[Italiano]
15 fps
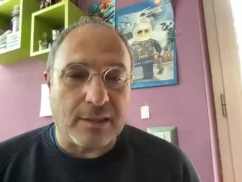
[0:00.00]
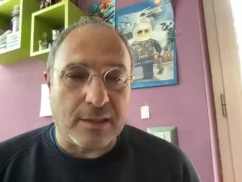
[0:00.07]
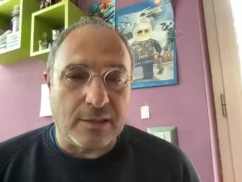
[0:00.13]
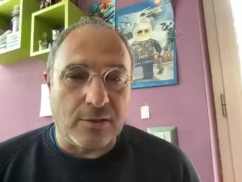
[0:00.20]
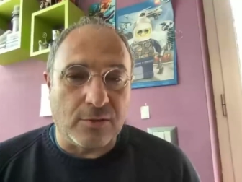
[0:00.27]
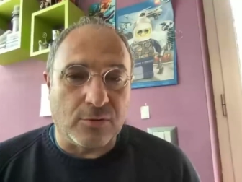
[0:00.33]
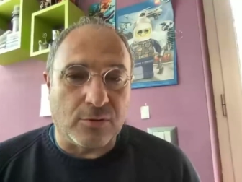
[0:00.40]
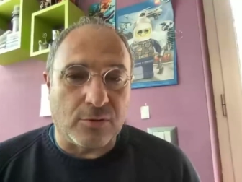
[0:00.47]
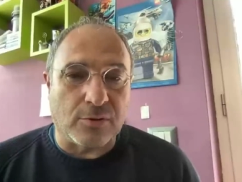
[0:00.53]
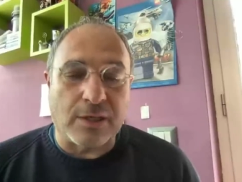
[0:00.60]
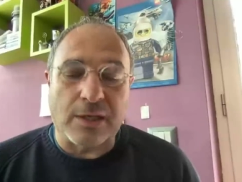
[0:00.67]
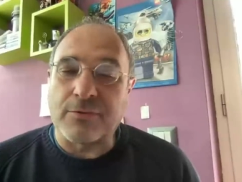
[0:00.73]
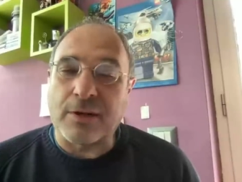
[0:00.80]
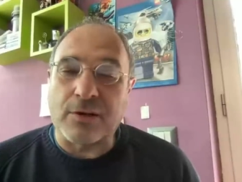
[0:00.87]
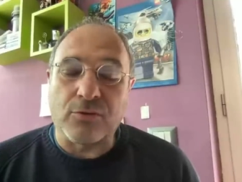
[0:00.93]
tra di loro
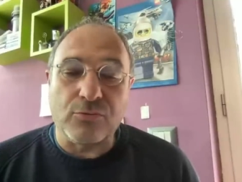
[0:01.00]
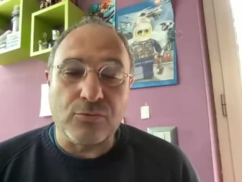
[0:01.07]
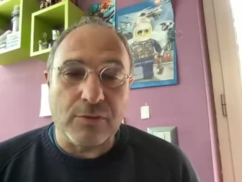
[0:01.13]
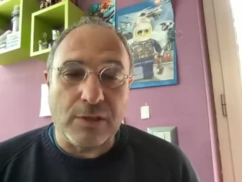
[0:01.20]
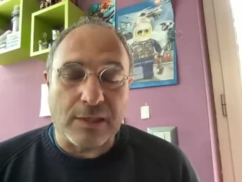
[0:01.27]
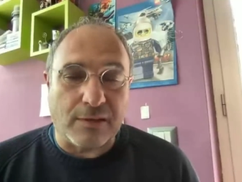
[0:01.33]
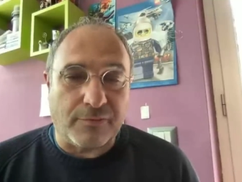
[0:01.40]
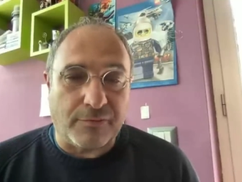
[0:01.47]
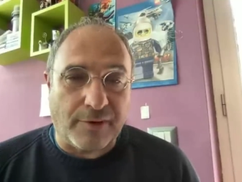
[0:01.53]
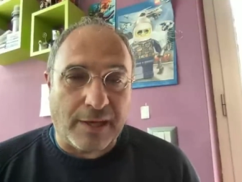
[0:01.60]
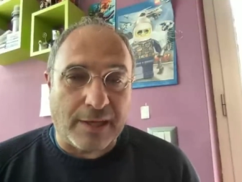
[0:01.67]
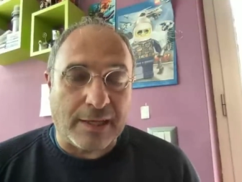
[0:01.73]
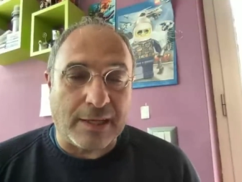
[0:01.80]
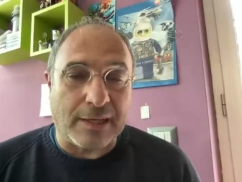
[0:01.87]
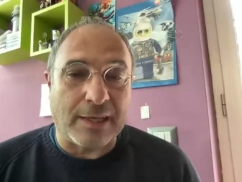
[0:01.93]
che non hanno nulla a che
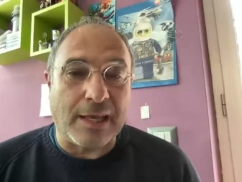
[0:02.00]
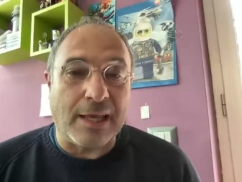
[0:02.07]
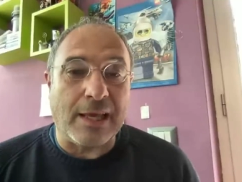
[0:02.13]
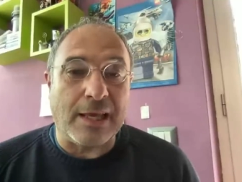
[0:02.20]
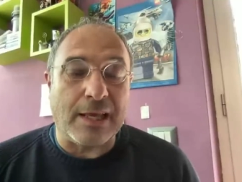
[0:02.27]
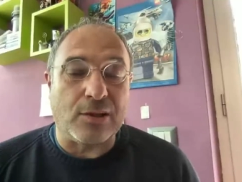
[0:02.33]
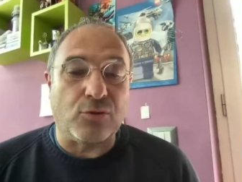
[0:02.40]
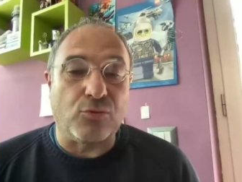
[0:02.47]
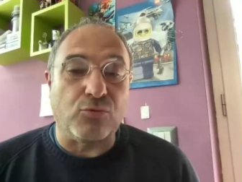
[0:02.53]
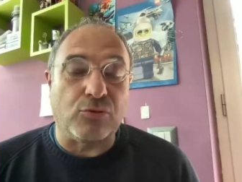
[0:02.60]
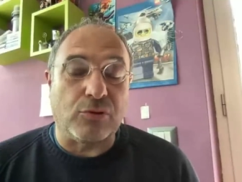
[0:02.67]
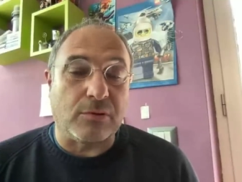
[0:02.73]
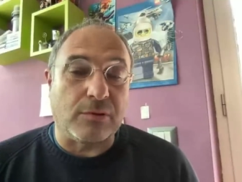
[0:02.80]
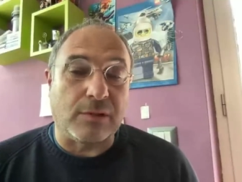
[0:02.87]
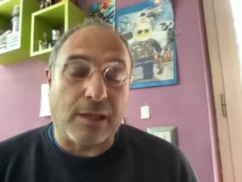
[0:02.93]
fare che,
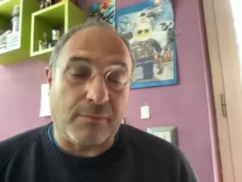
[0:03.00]
tu,